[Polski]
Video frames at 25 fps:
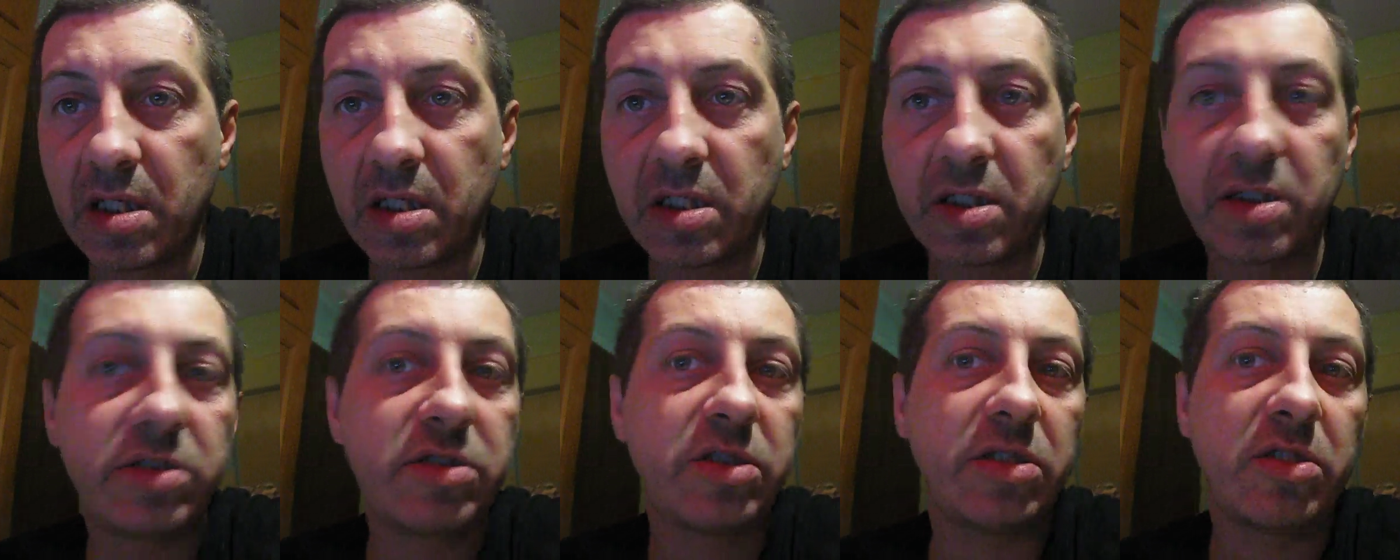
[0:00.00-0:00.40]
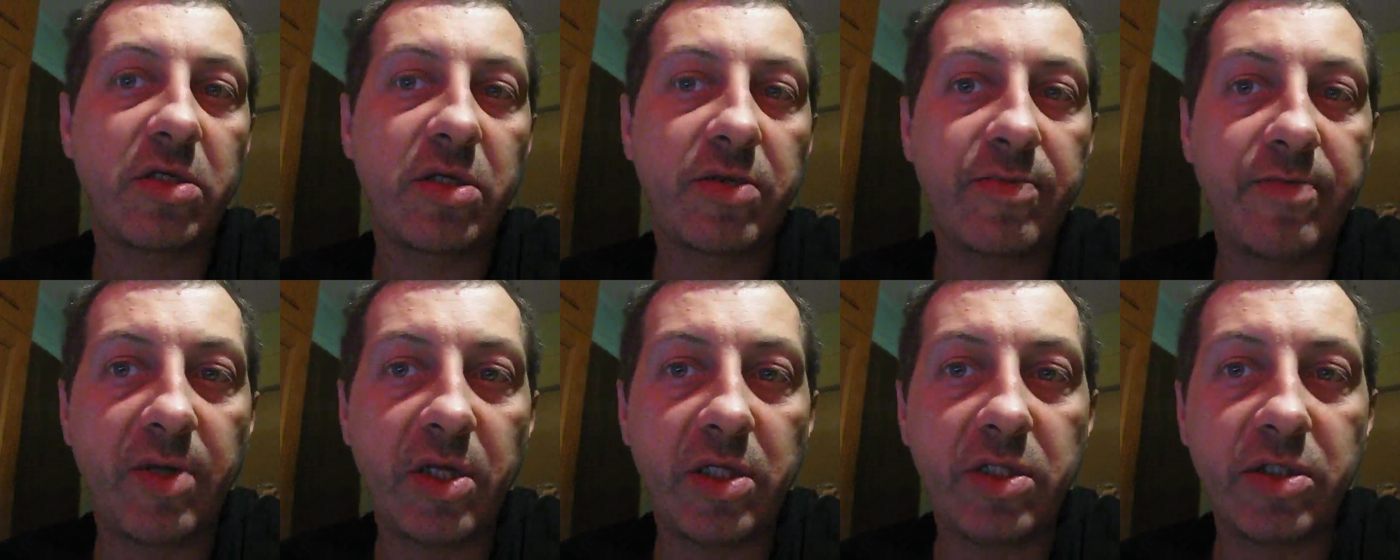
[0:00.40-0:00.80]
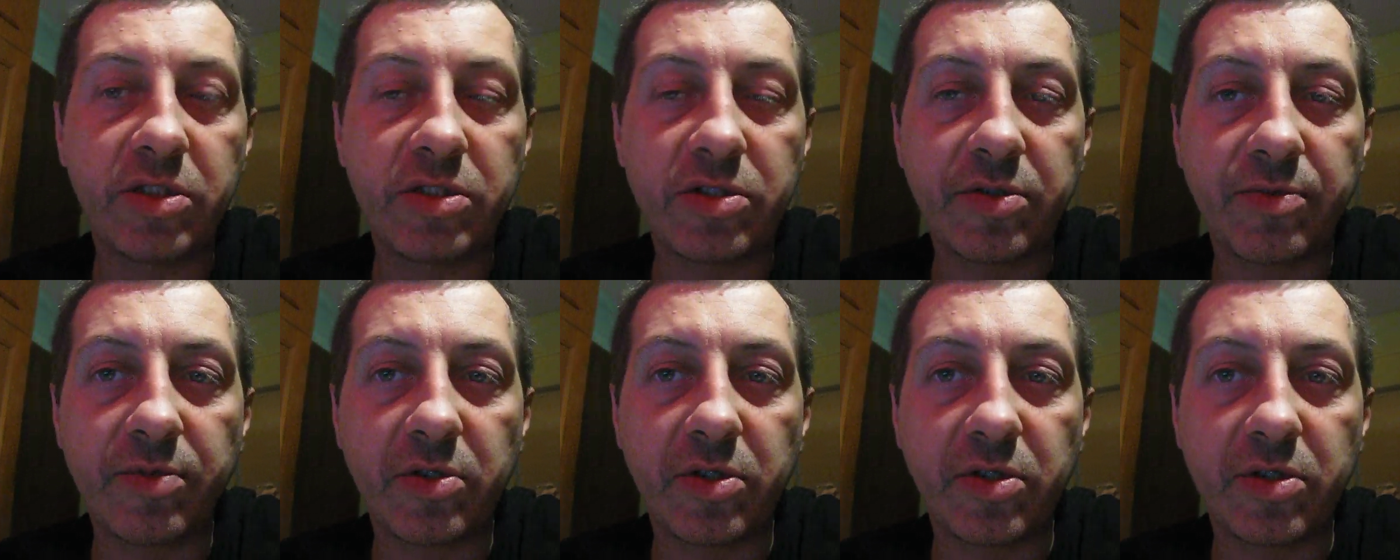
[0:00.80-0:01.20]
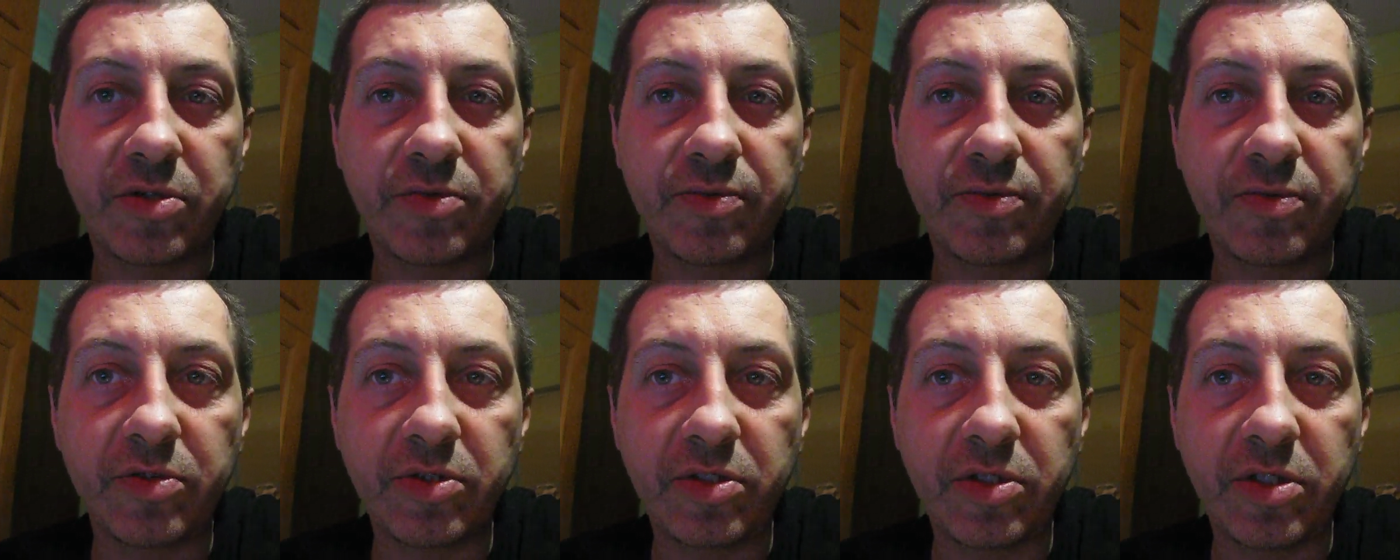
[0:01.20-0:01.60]
gdzie normalnie sobie
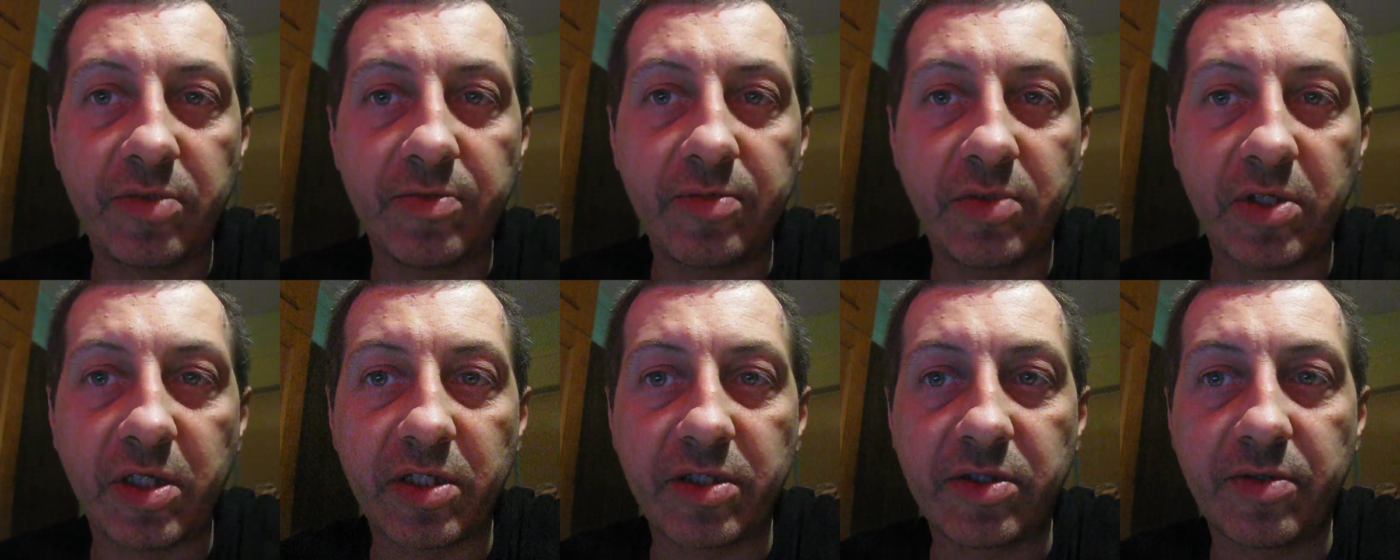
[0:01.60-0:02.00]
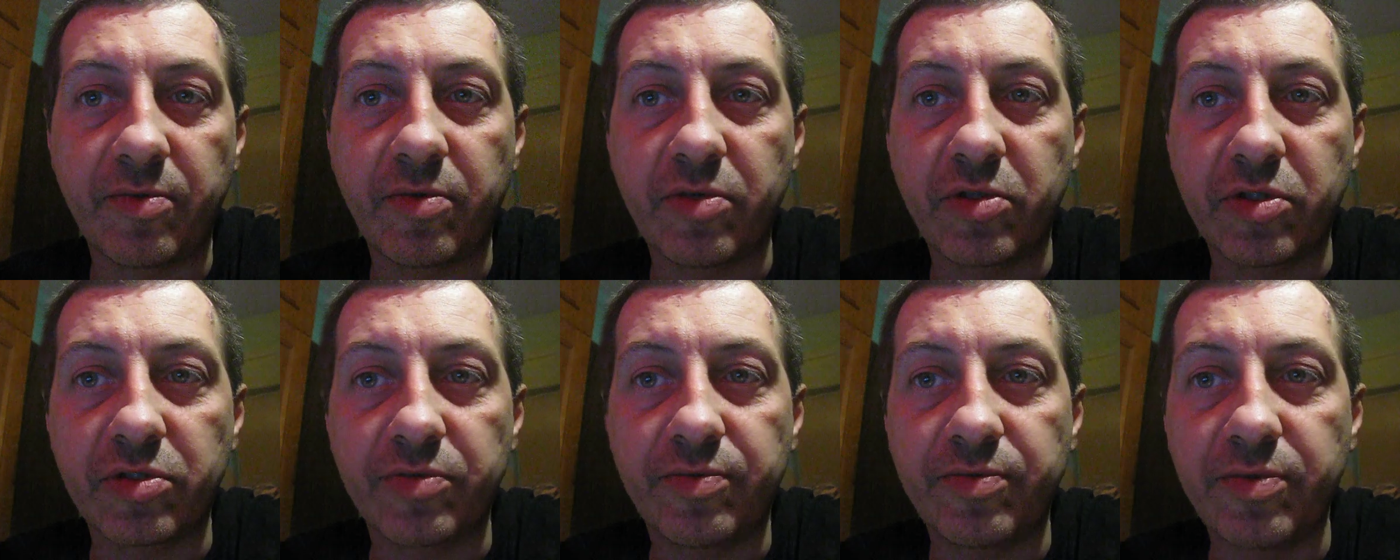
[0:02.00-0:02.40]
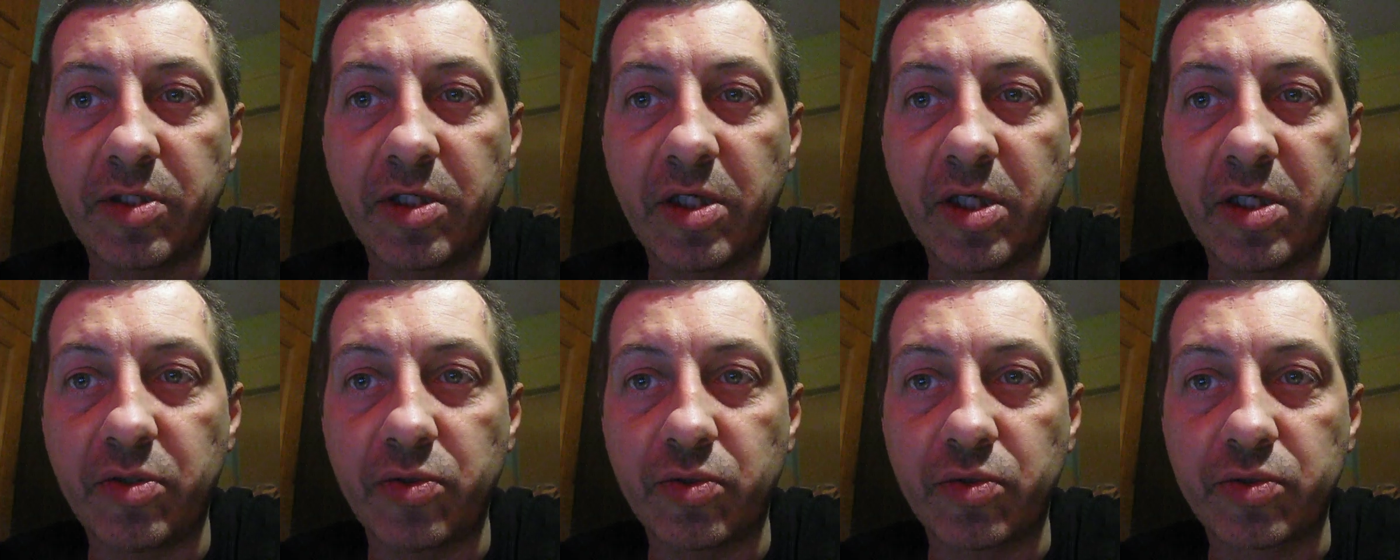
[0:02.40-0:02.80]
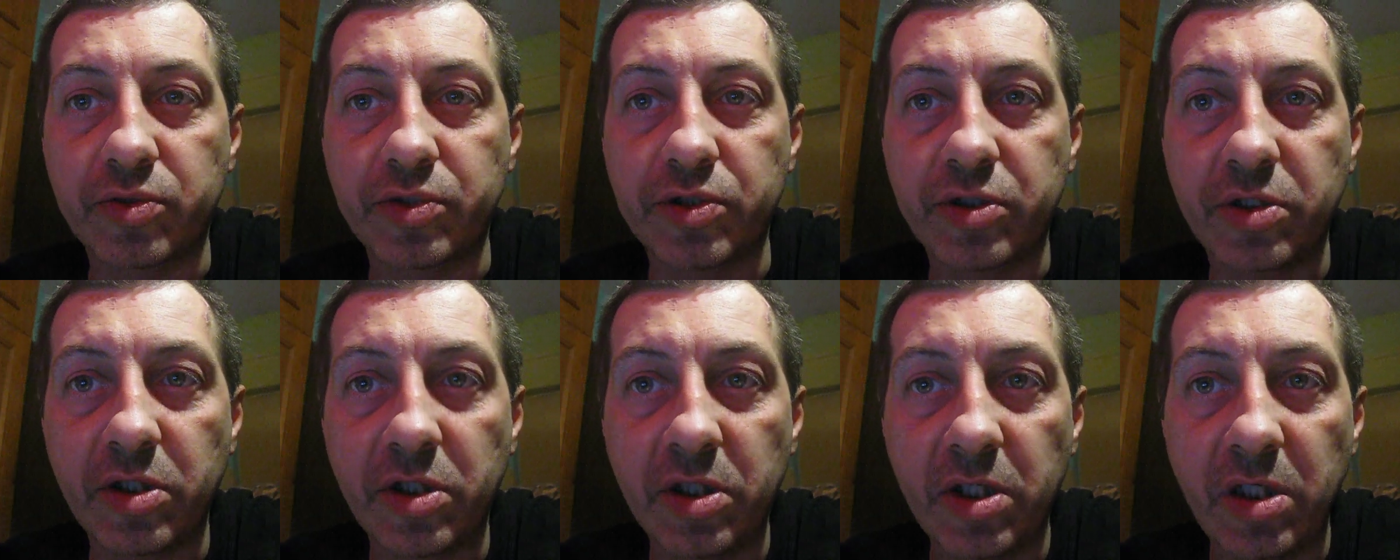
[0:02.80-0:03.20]
tym razem rozbiję już